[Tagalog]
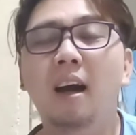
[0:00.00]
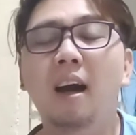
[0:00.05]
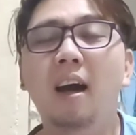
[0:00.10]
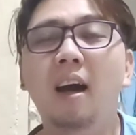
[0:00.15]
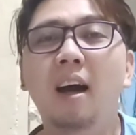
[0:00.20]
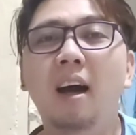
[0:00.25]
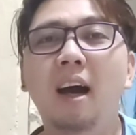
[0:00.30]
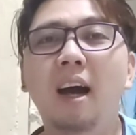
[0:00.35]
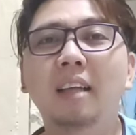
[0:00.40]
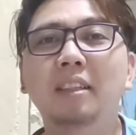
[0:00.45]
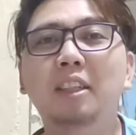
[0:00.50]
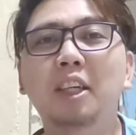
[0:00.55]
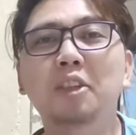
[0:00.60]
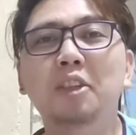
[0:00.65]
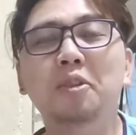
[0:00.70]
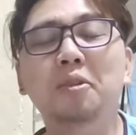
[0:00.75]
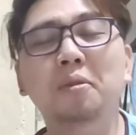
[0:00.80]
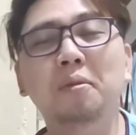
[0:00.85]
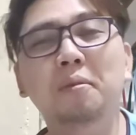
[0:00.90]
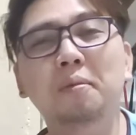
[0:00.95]
uh,
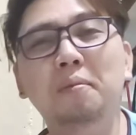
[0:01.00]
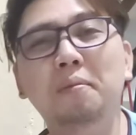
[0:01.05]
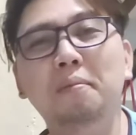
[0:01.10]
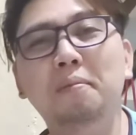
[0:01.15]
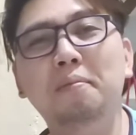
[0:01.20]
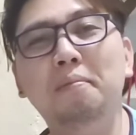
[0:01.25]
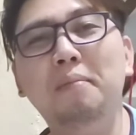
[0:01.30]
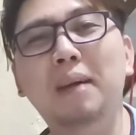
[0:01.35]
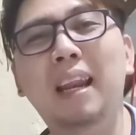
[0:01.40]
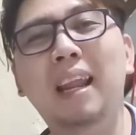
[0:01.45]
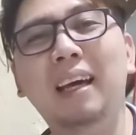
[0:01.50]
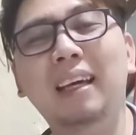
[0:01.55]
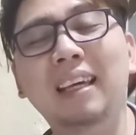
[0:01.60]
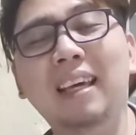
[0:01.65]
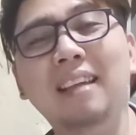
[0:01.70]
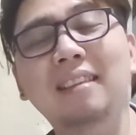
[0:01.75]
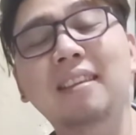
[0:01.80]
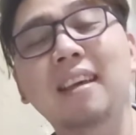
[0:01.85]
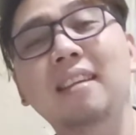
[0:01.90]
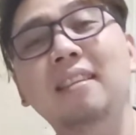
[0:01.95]
andyan yung
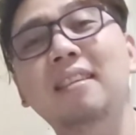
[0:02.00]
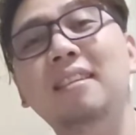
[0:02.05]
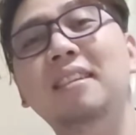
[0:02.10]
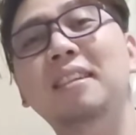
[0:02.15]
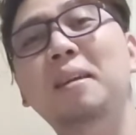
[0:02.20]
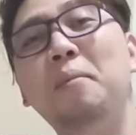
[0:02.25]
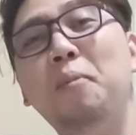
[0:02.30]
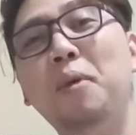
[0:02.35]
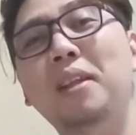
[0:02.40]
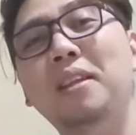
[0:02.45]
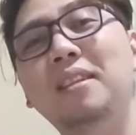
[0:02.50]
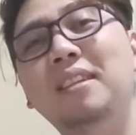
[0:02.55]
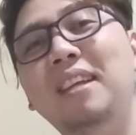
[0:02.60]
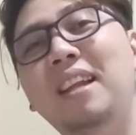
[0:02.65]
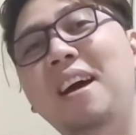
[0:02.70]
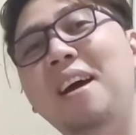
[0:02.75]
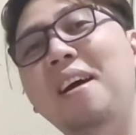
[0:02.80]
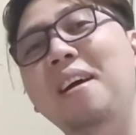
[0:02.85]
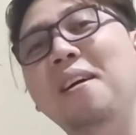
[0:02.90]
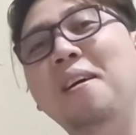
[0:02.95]
malaki ang tendency na pwede
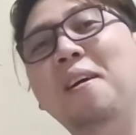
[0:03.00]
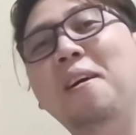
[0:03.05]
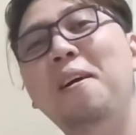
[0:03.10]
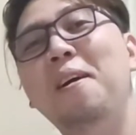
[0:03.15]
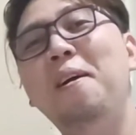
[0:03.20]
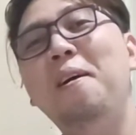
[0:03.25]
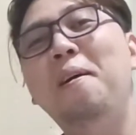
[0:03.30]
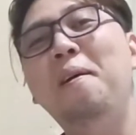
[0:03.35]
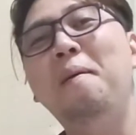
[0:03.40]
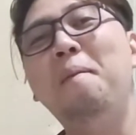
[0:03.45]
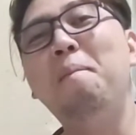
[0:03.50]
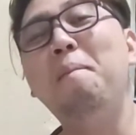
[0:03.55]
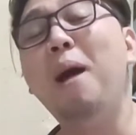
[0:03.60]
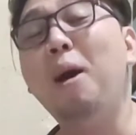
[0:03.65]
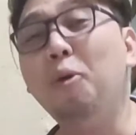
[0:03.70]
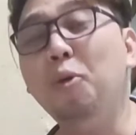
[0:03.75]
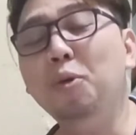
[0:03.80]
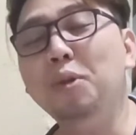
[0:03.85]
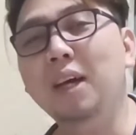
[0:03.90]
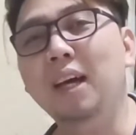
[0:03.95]
silang
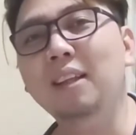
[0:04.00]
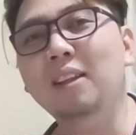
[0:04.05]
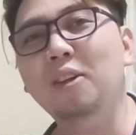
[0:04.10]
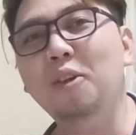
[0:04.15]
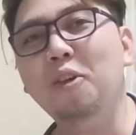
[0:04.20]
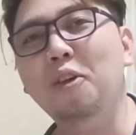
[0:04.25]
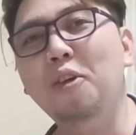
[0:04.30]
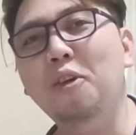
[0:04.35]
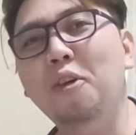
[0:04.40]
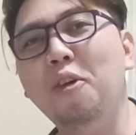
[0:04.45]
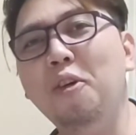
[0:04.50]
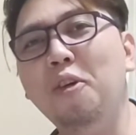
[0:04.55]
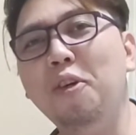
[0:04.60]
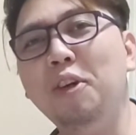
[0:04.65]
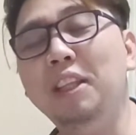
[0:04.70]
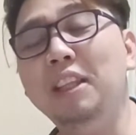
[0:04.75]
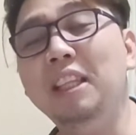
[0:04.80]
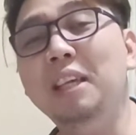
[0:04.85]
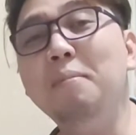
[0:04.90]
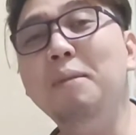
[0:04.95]
makunan o
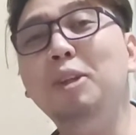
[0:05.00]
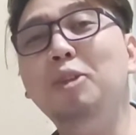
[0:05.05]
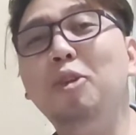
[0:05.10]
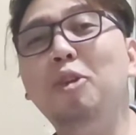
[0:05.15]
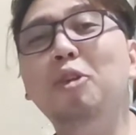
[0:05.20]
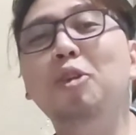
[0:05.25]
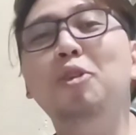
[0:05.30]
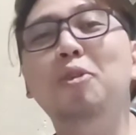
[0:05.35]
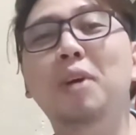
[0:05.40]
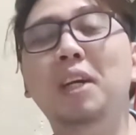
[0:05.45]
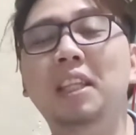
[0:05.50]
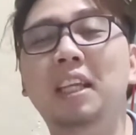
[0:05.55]
hindi matuloy